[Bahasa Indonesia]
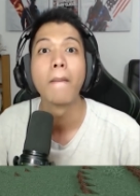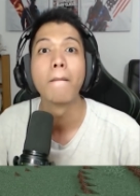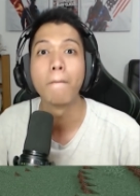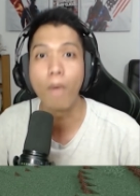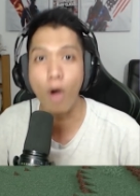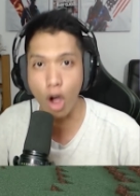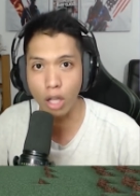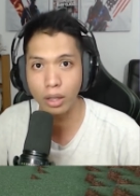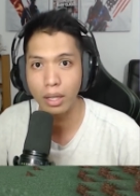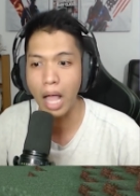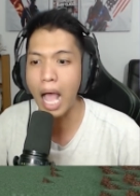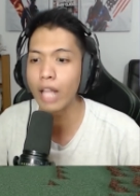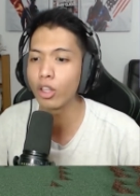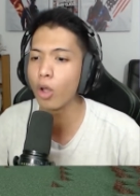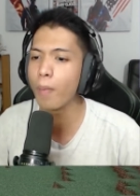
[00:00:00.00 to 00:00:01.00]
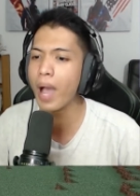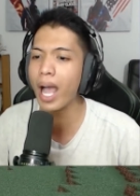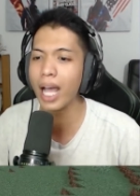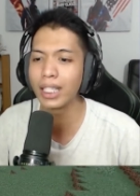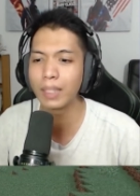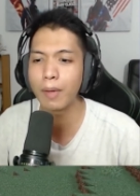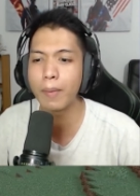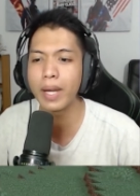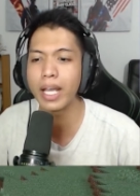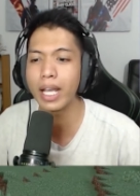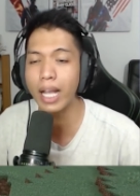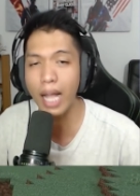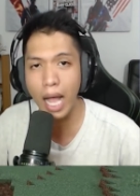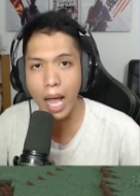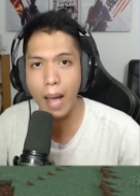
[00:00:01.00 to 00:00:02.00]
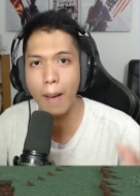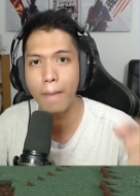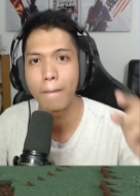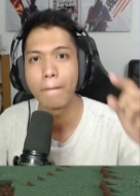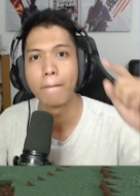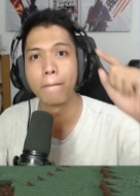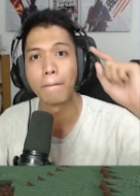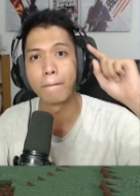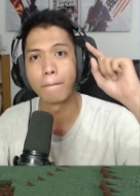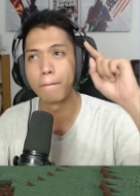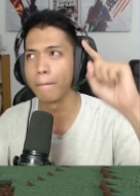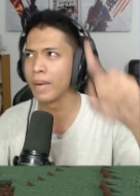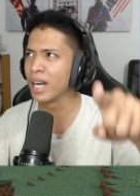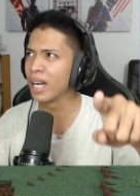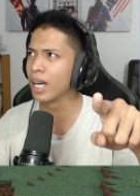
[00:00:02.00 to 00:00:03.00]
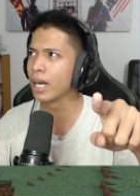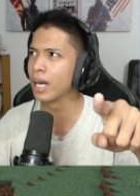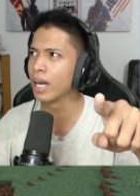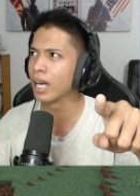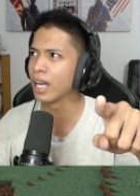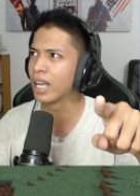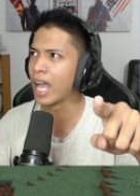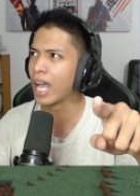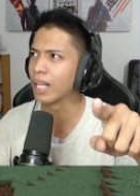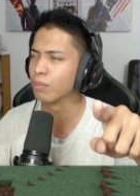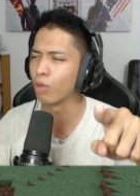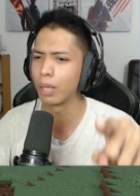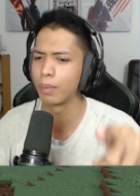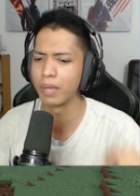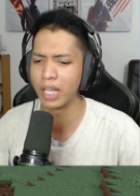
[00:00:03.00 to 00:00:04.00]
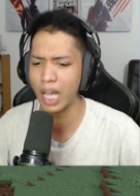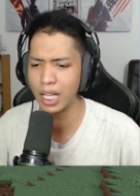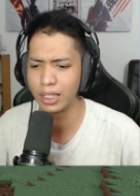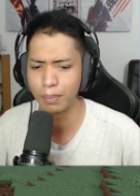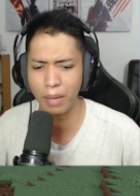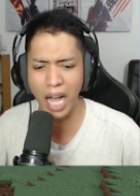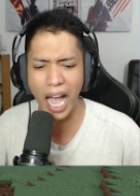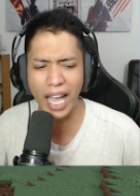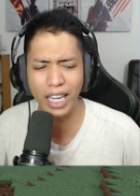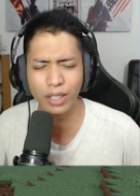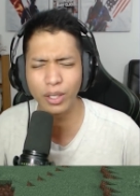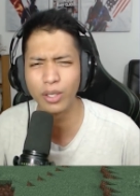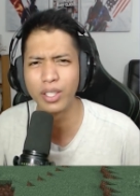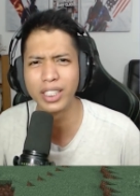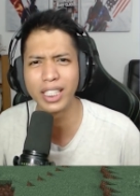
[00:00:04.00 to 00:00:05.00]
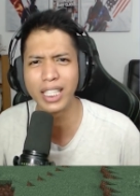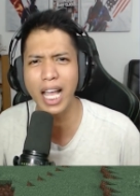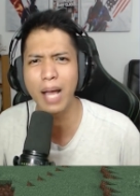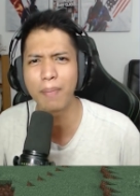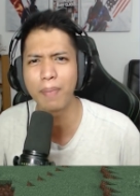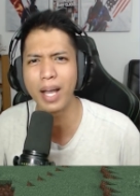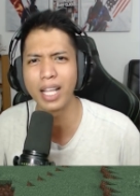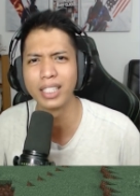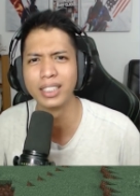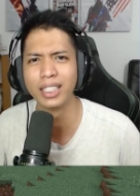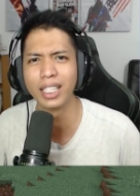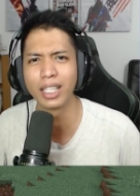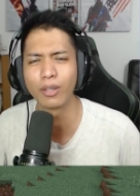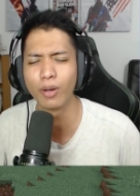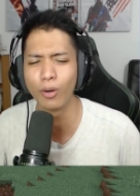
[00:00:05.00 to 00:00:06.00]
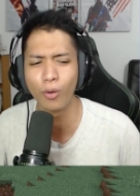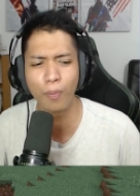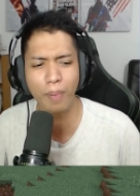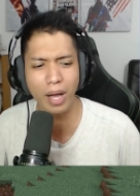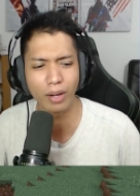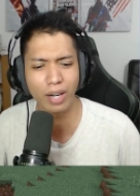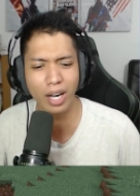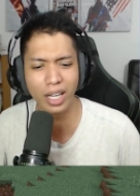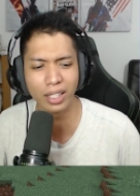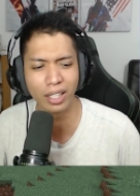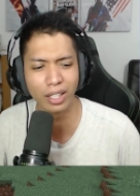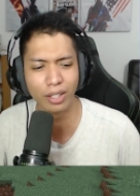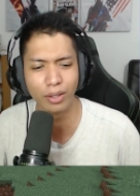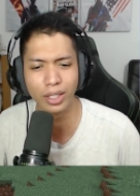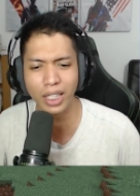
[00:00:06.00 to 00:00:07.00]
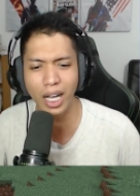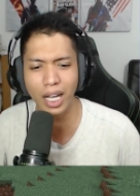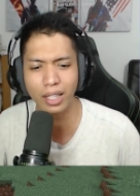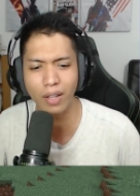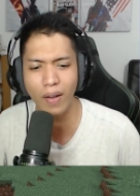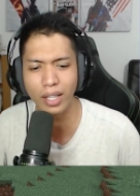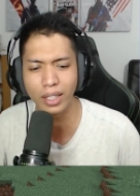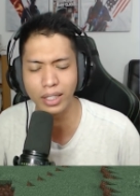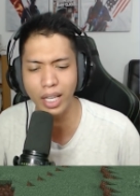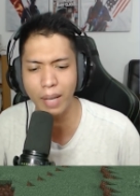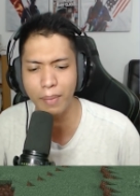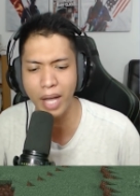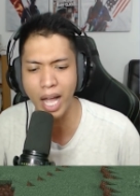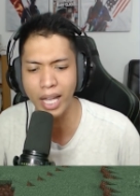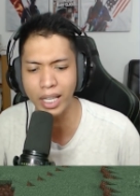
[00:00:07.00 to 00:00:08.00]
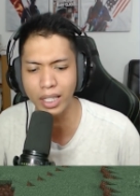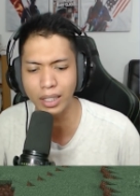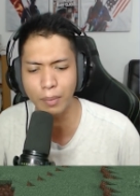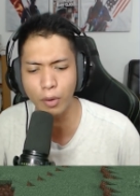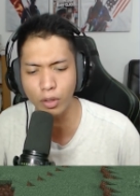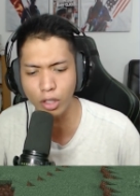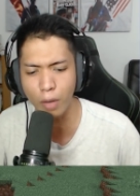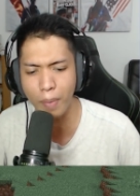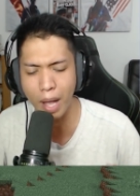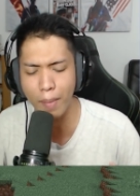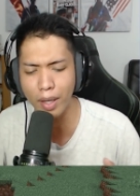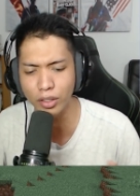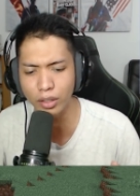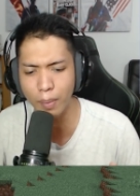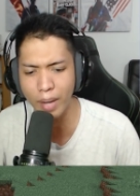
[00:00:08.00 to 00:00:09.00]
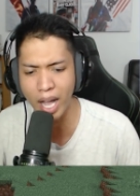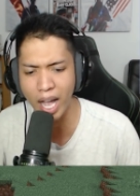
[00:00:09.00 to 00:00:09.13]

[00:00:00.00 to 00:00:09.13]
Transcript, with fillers: mod atau bahkan sampai mereka mengga bukan menggaji meng tuh Indonesia nya apa anjir gue lupa orang Indonesia nggak tahu artinya meng hire tapi gue tahu paham maksudnya meng